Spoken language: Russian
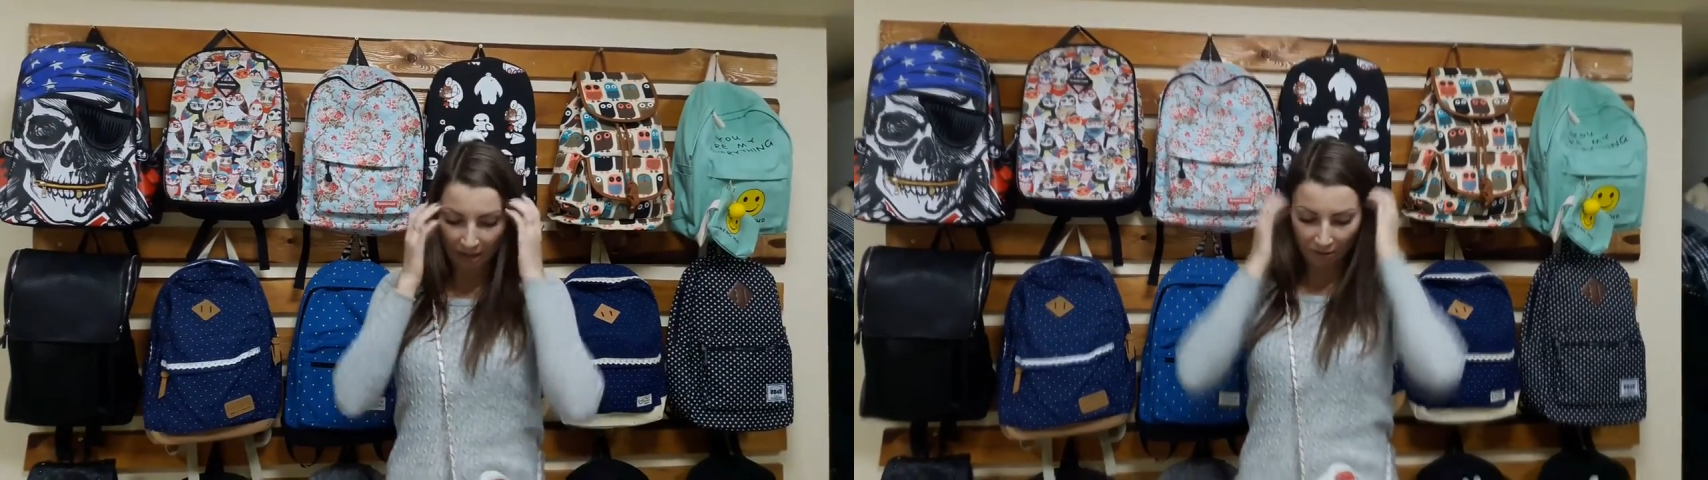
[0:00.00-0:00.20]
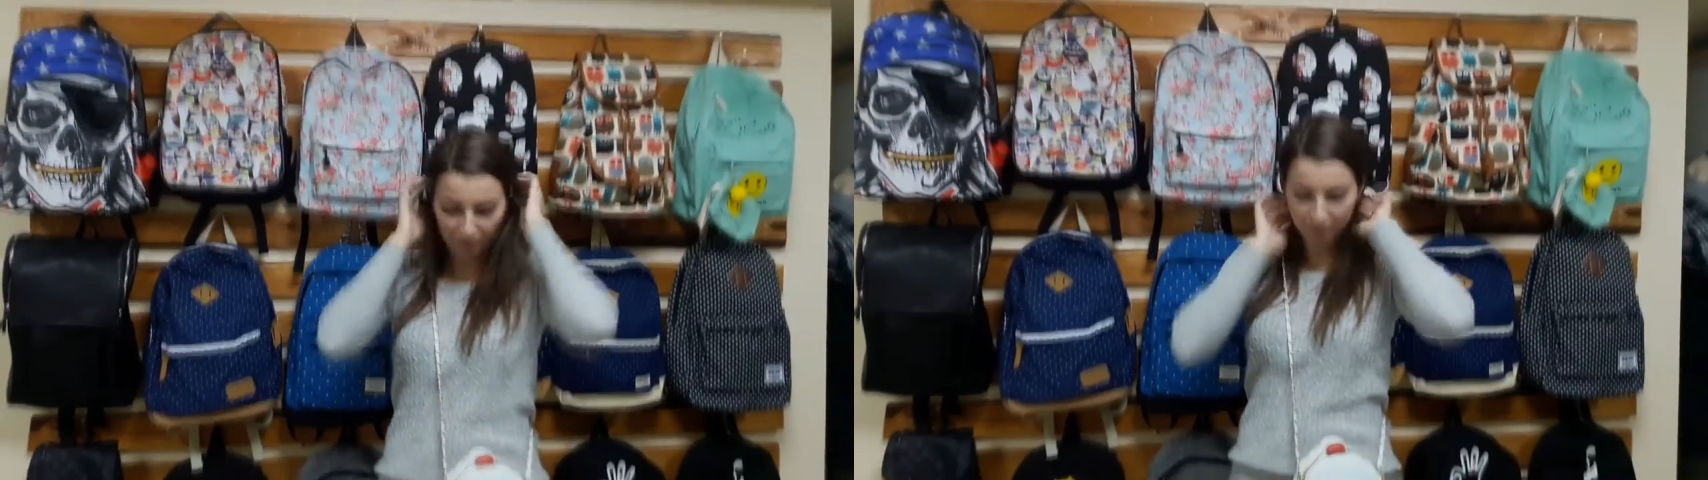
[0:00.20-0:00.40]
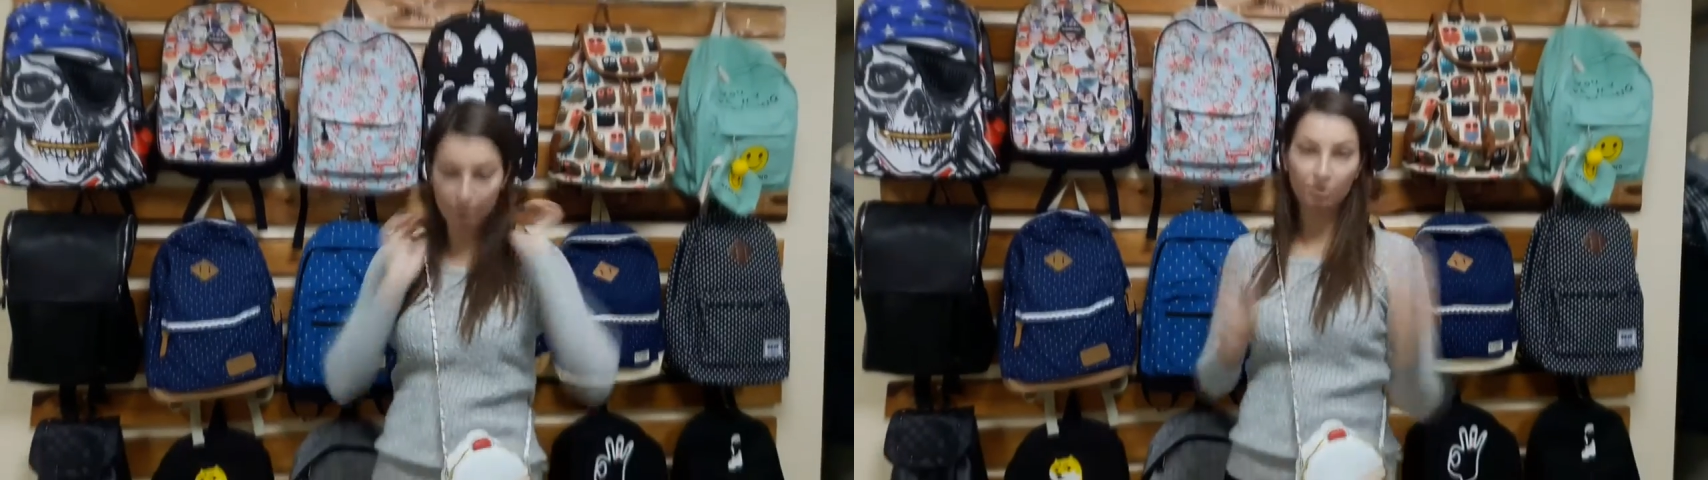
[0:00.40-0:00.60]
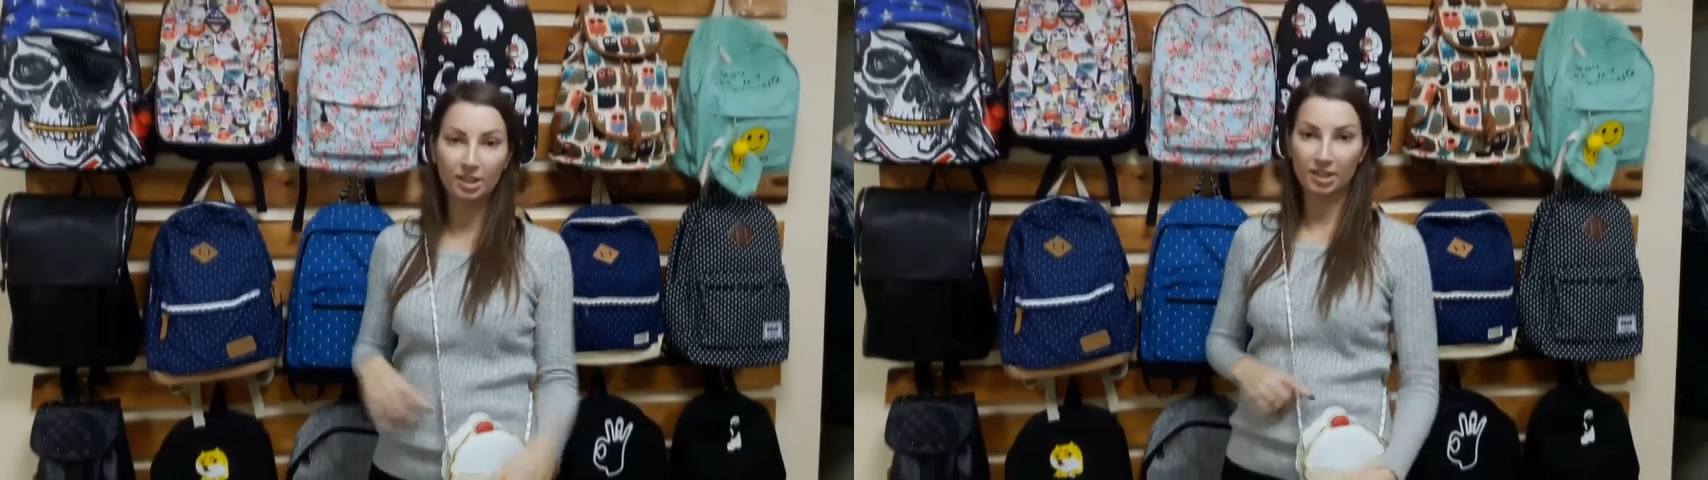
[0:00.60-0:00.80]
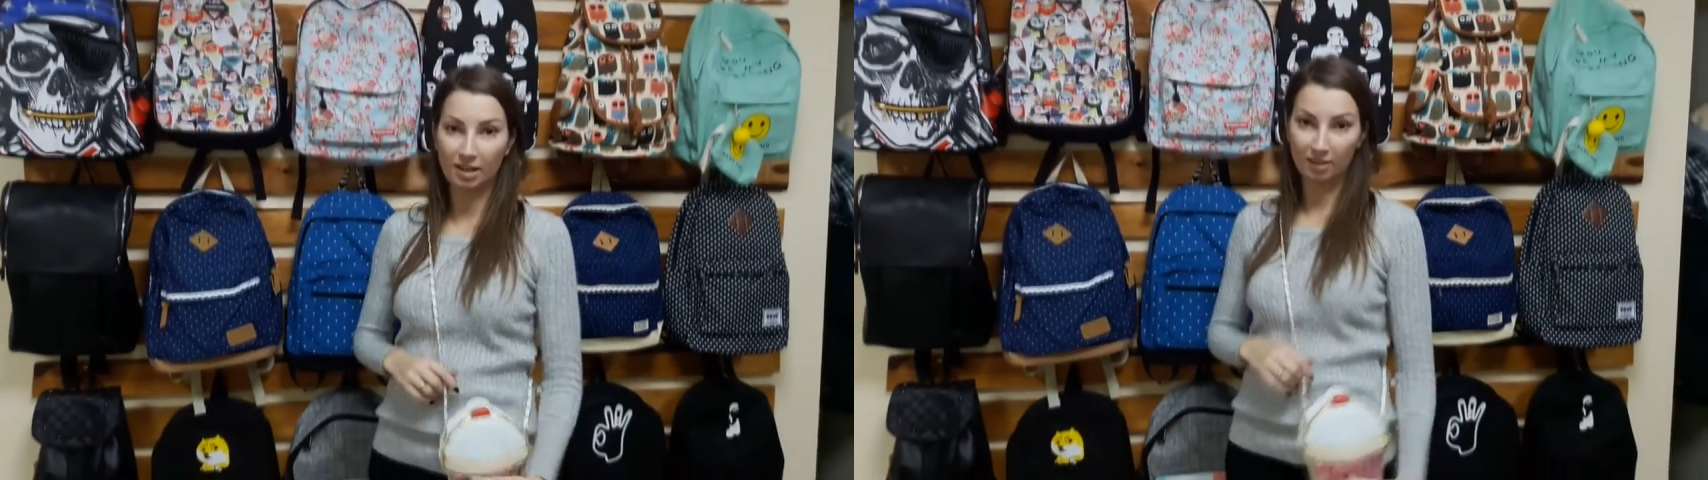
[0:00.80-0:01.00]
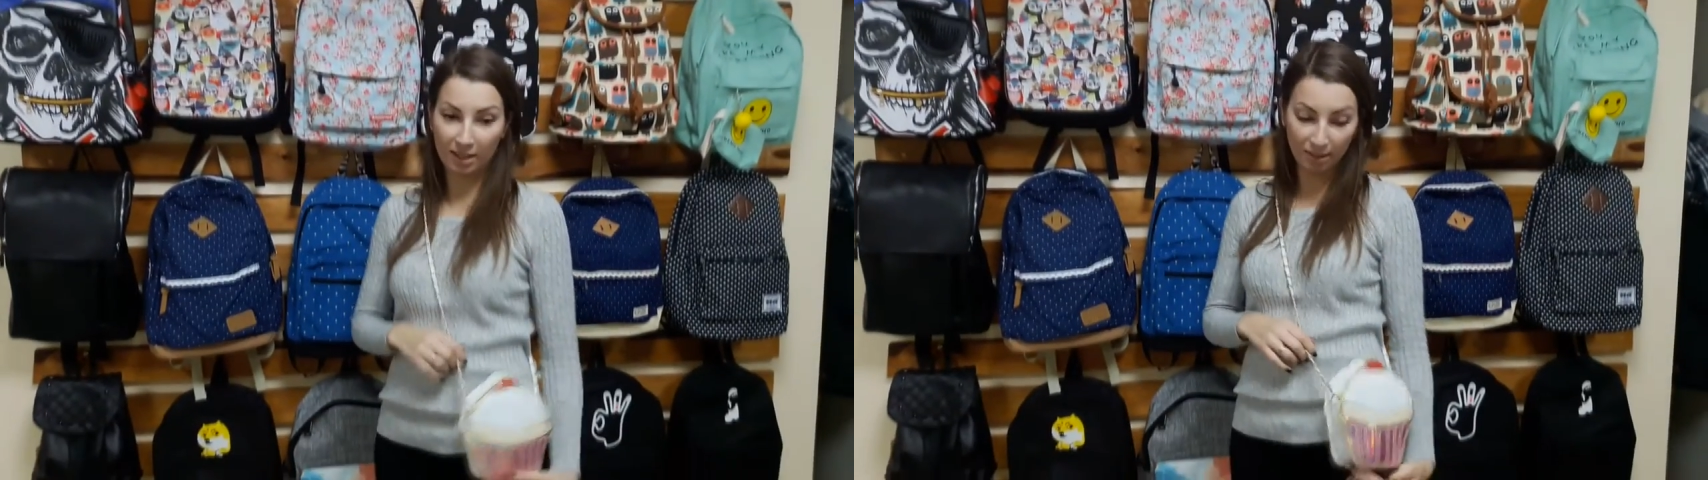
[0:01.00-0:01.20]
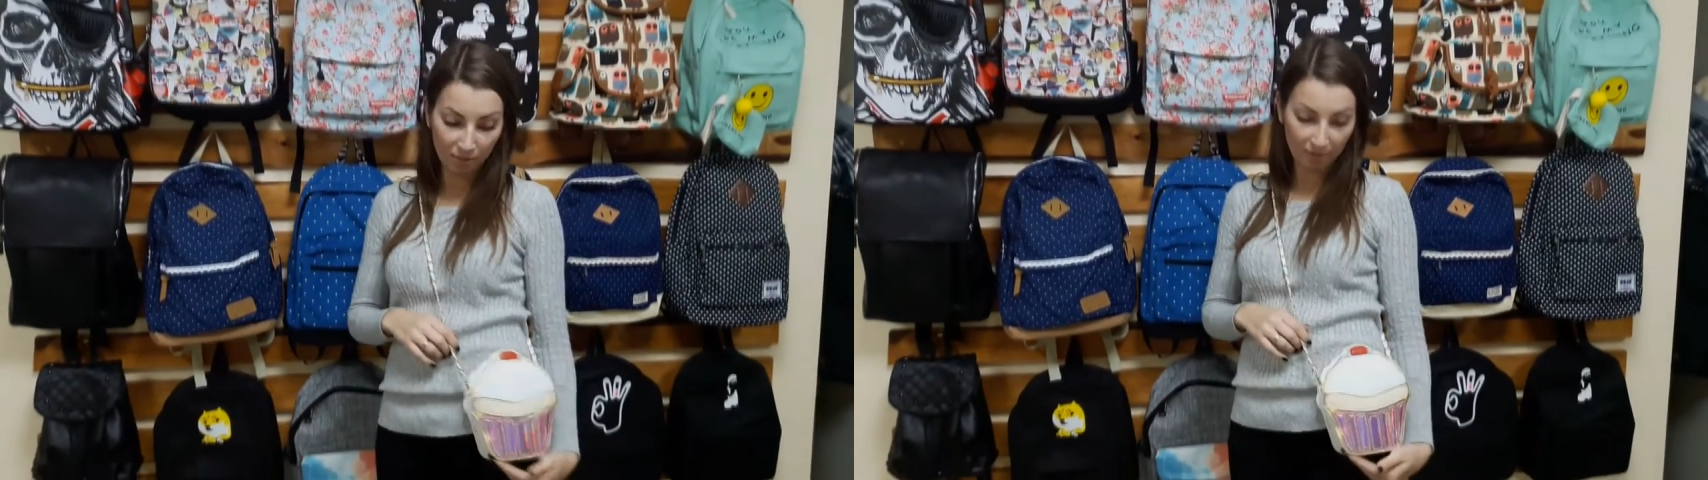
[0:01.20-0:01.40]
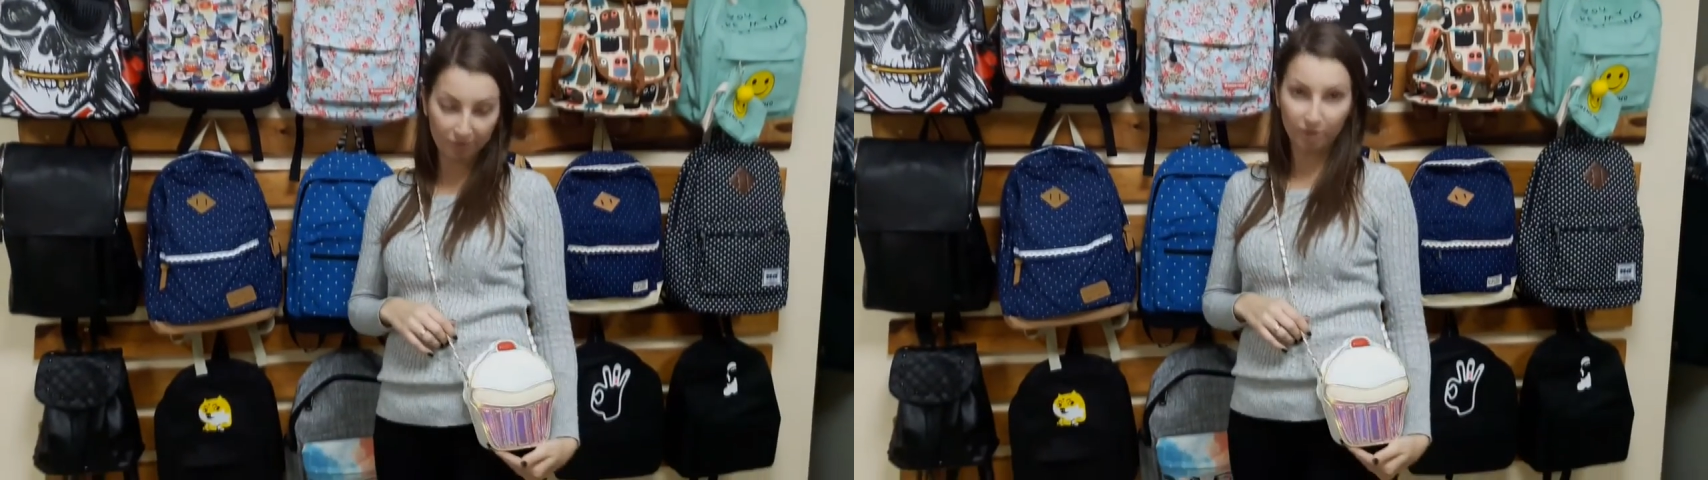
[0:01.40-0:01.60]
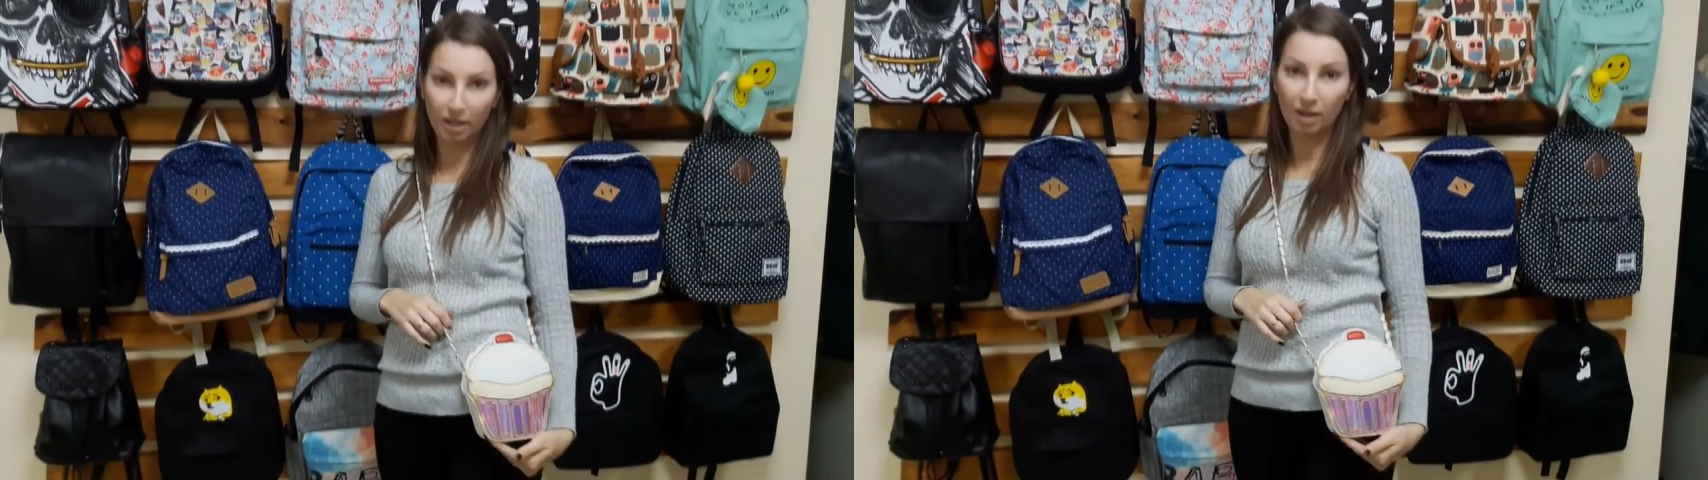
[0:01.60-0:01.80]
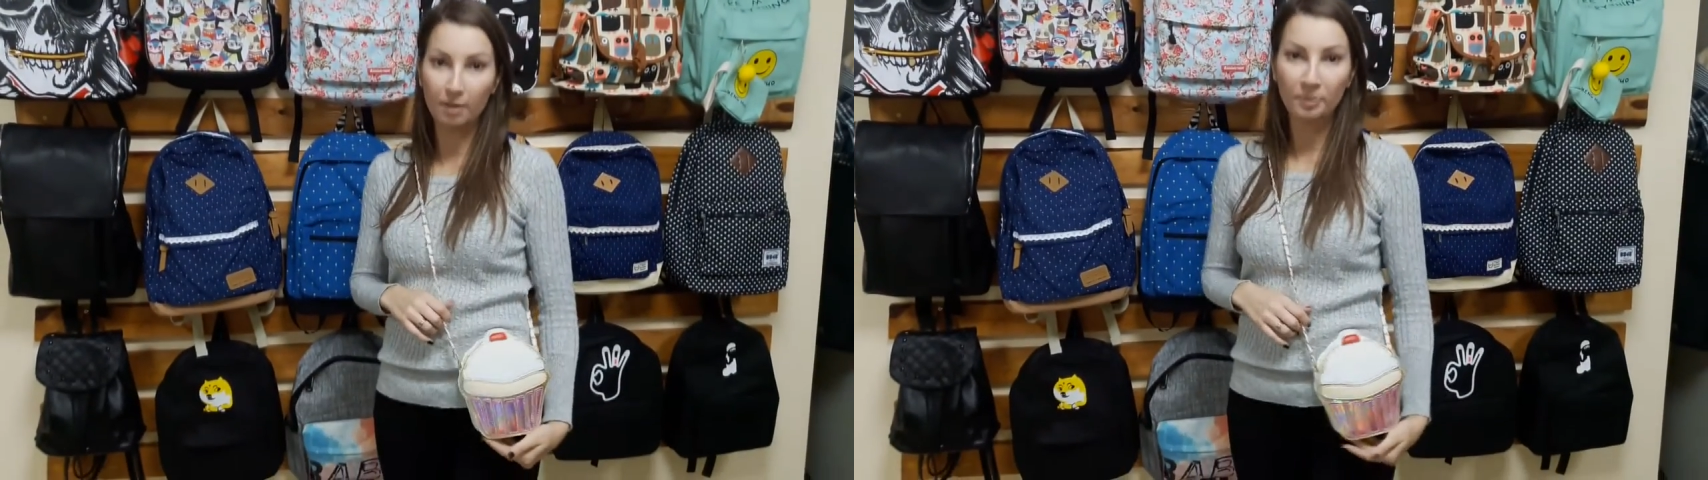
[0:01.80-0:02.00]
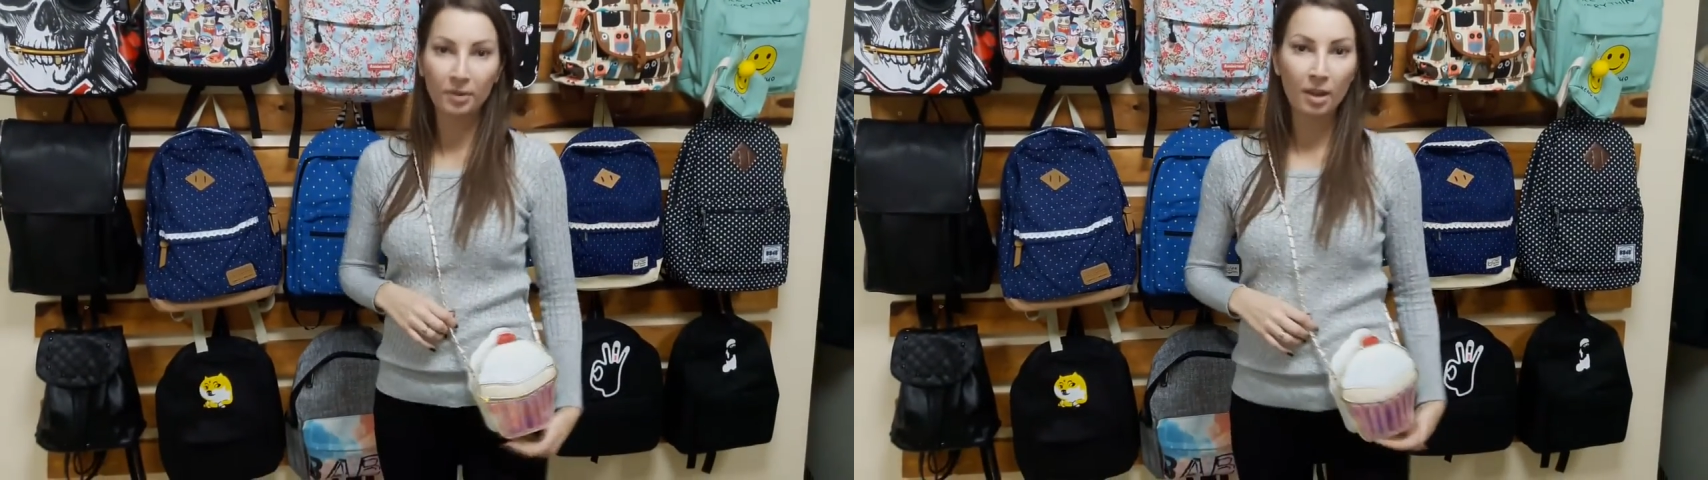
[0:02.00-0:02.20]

В общем, смотрится она именно вот так,